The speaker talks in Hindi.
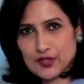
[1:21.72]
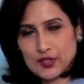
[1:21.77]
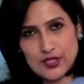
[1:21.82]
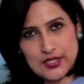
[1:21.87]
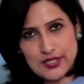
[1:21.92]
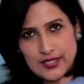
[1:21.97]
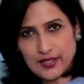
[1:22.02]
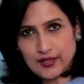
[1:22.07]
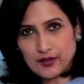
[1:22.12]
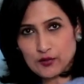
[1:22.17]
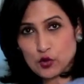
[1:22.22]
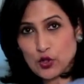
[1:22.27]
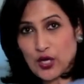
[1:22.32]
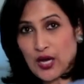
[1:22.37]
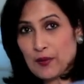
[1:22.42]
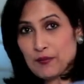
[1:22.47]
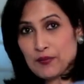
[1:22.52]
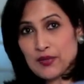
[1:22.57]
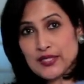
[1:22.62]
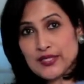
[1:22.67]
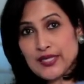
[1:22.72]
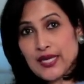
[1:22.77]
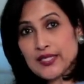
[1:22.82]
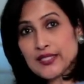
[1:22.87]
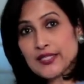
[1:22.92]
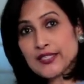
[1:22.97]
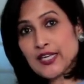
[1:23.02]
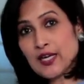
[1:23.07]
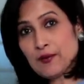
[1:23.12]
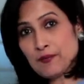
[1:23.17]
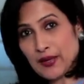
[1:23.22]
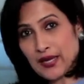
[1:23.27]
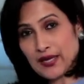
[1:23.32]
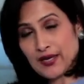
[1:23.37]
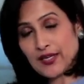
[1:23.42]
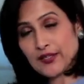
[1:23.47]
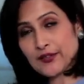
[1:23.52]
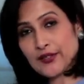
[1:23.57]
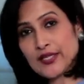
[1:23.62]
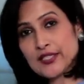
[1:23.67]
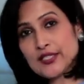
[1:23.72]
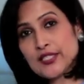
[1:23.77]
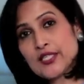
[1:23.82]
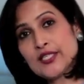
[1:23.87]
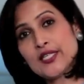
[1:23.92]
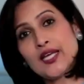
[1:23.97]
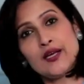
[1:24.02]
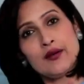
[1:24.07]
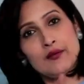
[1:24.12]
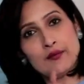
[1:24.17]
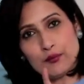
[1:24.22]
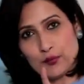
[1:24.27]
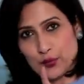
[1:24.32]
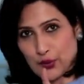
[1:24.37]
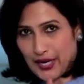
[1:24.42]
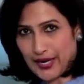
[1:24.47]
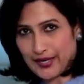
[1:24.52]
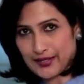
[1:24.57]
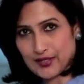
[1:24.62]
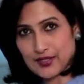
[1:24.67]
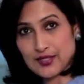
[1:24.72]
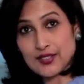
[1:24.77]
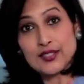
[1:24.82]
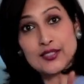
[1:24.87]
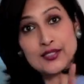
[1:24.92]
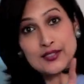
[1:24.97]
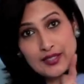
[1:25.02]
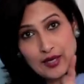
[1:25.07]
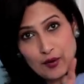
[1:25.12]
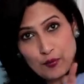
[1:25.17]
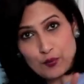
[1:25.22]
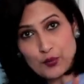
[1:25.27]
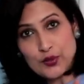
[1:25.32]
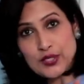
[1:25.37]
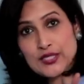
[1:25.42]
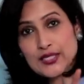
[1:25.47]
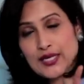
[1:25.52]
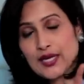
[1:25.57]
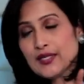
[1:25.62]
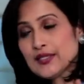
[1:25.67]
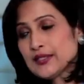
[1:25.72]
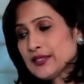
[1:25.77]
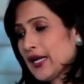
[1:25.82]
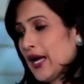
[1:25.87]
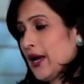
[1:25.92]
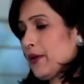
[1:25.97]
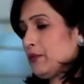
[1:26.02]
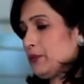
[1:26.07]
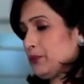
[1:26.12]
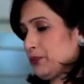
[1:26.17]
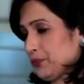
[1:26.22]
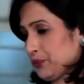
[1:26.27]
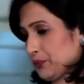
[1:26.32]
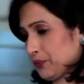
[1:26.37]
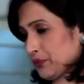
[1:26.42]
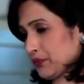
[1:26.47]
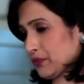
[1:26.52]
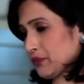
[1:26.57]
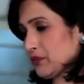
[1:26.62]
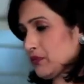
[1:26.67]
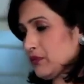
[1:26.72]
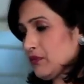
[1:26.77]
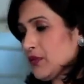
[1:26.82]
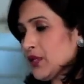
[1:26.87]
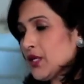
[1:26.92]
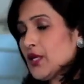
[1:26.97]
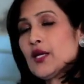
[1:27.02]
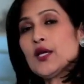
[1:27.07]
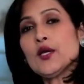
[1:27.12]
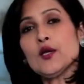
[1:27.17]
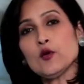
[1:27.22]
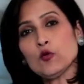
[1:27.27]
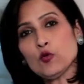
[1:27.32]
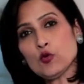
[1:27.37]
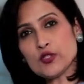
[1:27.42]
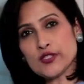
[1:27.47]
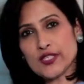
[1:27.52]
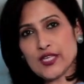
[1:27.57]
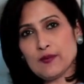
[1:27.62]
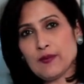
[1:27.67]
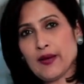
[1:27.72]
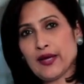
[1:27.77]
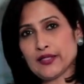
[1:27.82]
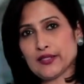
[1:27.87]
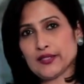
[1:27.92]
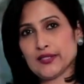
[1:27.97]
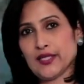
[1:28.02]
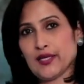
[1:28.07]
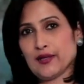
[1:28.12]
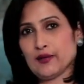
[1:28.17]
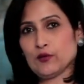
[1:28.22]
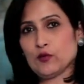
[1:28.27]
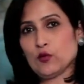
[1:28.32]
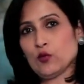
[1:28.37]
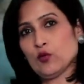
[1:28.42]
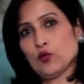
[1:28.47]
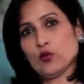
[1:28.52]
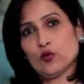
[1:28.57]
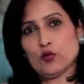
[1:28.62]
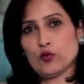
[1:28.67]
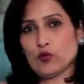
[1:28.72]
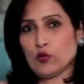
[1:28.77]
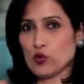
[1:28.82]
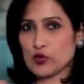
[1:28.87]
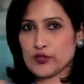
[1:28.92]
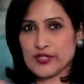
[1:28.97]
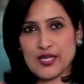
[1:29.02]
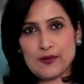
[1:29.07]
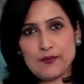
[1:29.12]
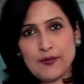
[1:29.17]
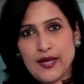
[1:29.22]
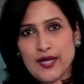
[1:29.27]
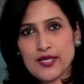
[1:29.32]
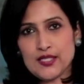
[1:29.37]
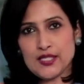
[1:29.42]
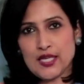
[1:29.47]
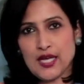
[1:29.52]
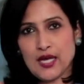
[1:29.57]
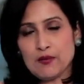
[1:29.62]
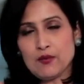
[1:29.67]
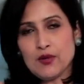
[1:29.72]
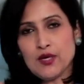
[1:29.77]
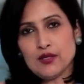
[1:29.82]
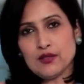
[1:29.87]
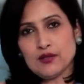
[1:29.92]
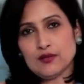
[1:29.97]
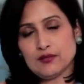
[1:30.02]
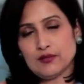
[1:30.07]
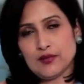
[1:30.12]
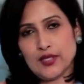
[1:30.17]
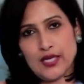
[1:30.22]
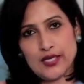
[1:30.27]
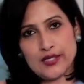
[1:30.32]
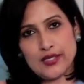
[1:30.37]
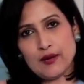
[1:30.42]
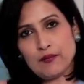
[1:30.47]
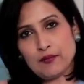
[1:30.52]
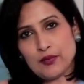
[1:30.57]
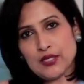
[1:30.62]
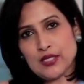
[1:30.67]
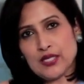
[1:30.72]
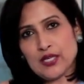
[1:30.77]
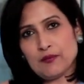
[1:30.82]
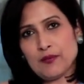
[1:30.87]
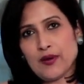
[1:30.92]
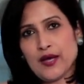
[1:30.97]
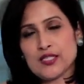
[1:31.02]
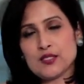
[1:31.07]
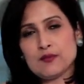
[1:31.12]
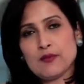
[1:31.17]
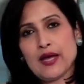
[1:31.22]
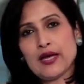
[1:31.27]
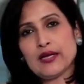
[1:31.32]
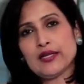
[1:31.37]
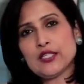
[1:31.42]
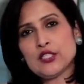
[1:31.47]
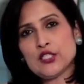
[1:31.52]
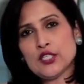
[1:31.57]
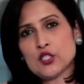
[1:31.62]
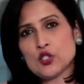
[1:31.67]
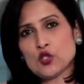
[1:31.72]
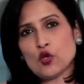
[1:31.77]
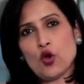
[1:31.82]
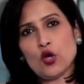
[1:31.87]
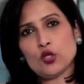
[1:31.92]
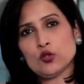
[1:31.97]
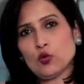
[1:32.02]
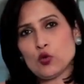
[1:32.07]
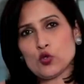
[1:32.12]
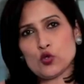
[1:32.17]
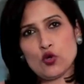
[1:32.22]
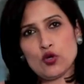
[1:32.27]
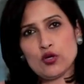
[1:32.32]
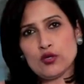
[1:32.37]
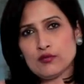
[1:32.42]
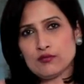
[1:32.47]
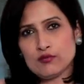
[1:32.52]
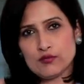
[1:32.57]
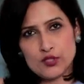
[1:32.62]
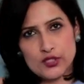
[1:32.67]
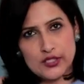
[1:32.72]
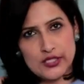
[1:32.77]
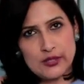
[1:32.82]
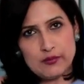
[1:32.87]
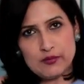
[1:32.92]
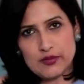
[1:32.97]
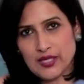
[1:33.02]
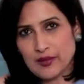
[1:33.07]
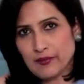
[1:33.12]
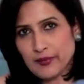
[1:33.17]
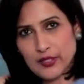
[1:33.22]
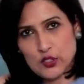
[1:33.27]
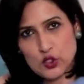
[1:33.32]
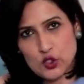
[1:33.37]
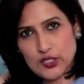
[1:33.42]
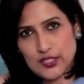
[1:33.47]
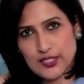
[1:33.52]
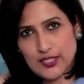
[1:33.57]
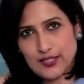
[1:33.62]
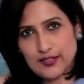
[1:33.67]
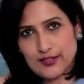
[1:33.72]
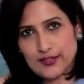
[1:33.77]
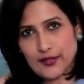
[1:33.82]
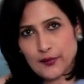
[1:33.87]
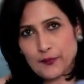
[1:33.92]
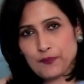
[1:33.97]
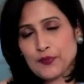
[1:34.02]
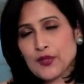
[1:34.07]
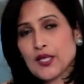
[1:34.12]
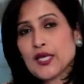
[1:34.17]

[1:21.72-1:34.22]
ठीक है तो आपने क्या देखा पहला क्राइटेरिया ब्रांड कंपनी का नाम उसके बाद क्या उसके पास अब एक कंपनी के पास मान लीजिए 100 200 स्कीम्स है बेचने के लिए